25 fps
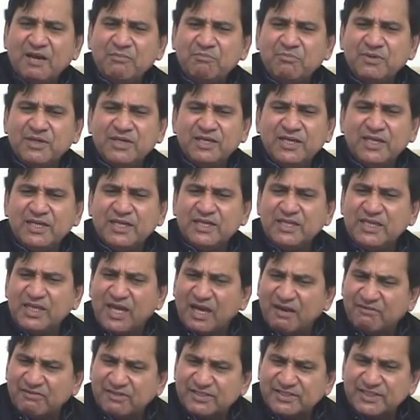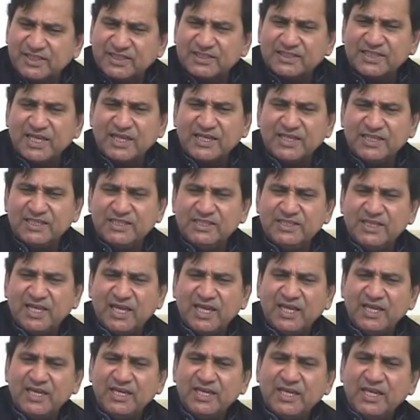यहाँ बनने की आवश्यकता नहीं
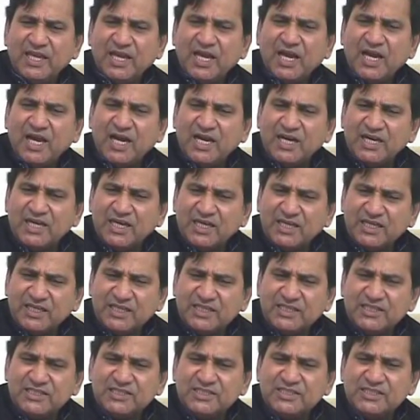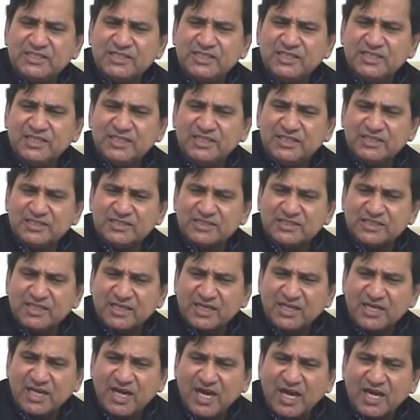है अगर किसी
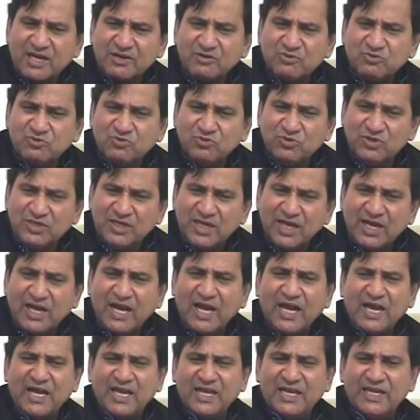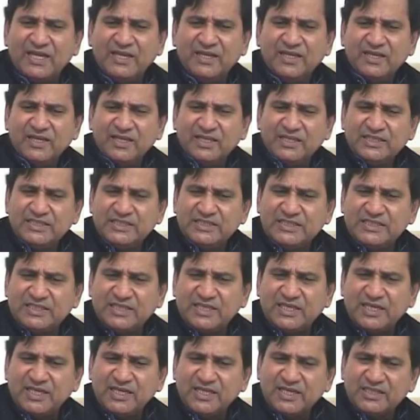सरकार को लगा है
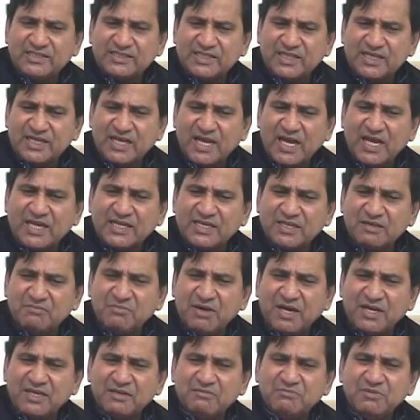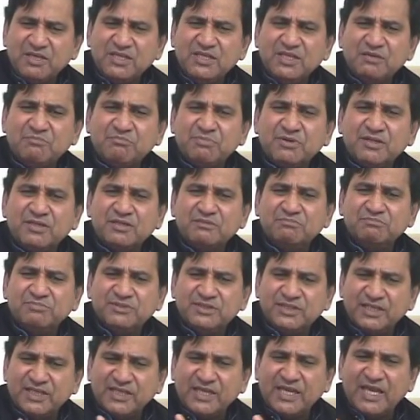कि सरकार के बारे में ये
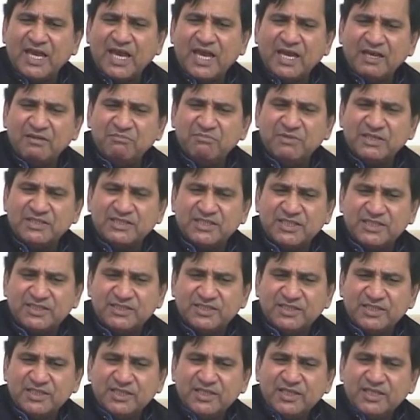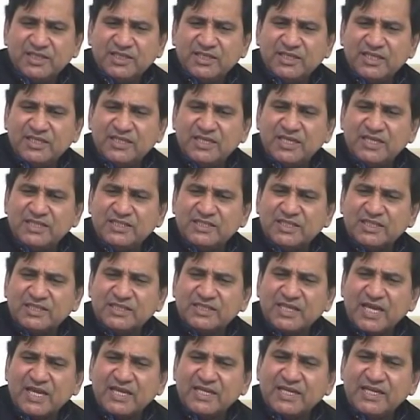ये गया है मैसेज कि ये
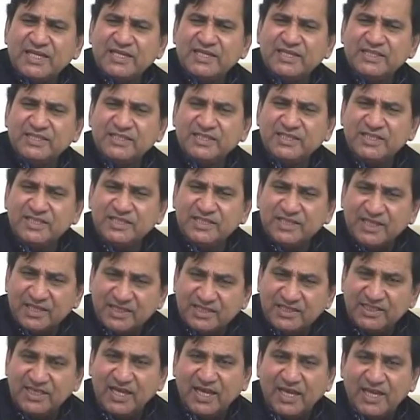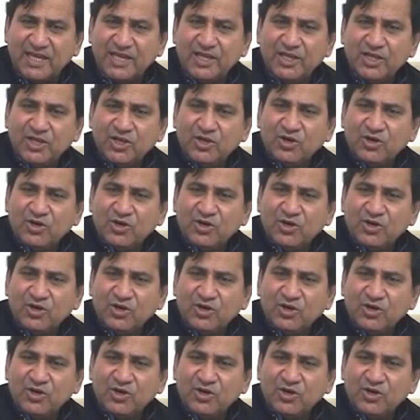जनता के हित की नहीं है